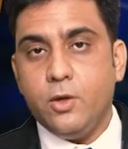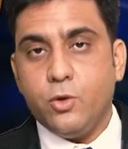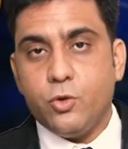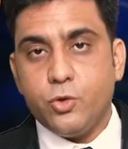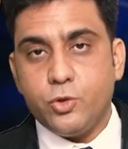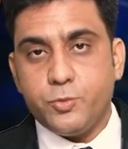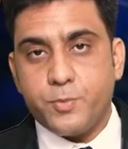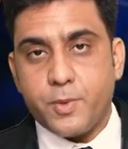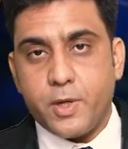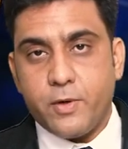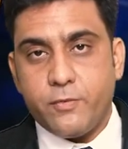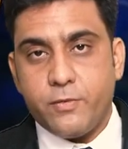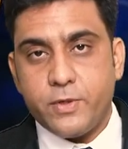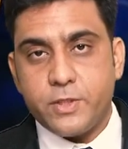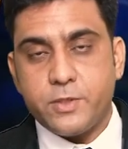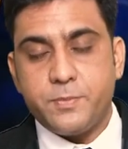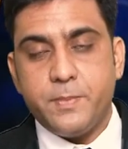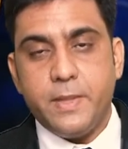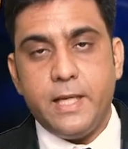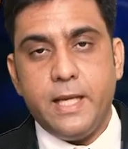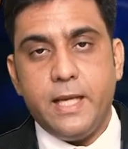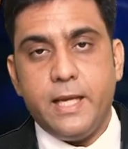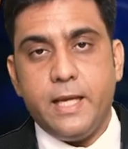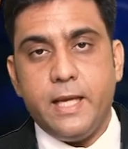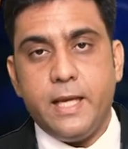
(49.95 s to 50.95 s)
कुछ प्रॉफिट्स
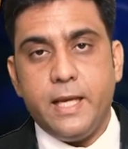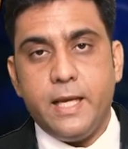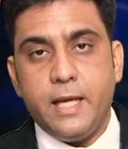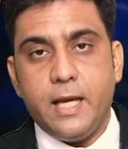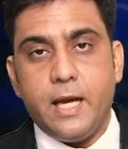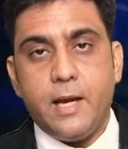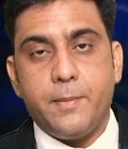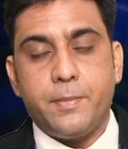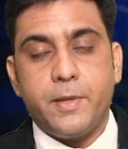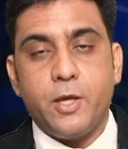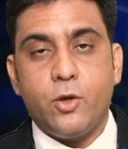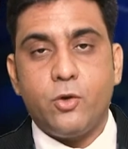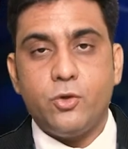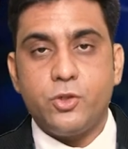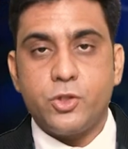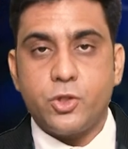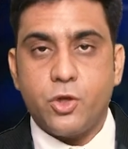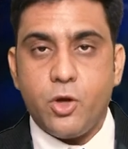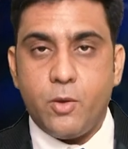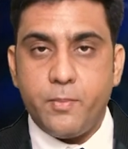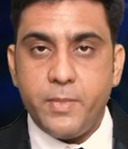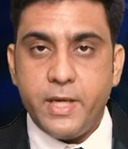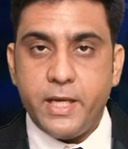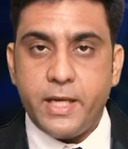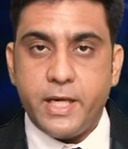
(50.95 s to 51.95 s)
मिलेंगे आपकी कुछ
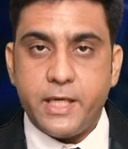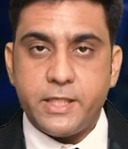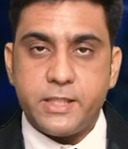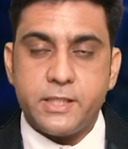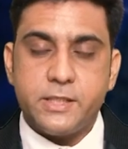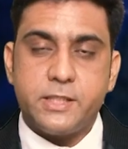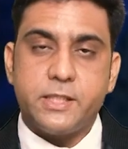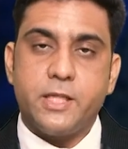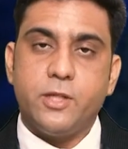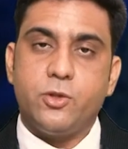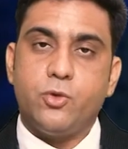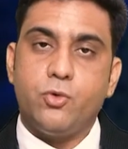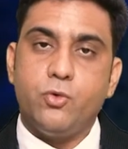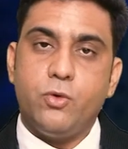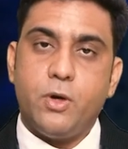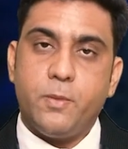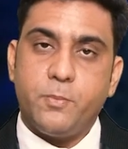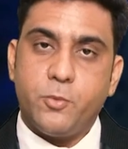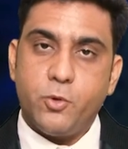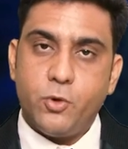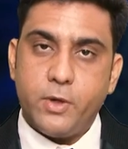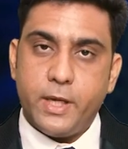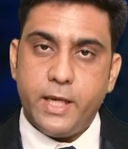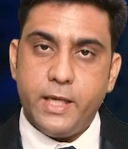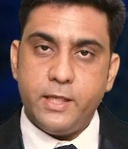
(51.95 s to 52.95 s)
कम्युनिकेशंस के थ्रू
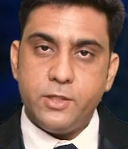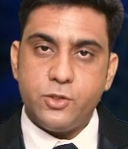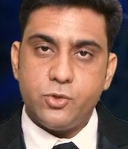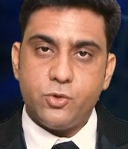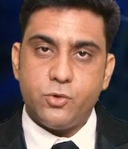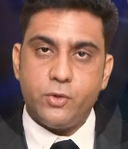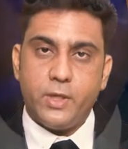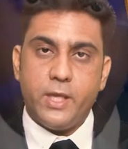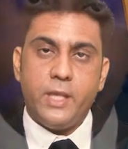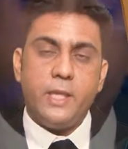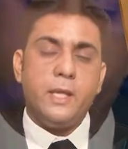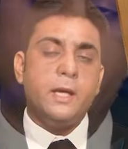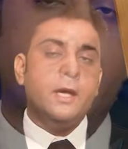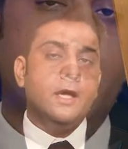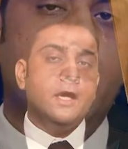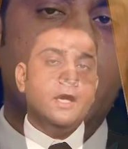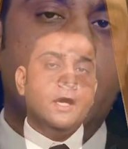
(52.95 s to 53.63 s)
आपको गेंस होंगे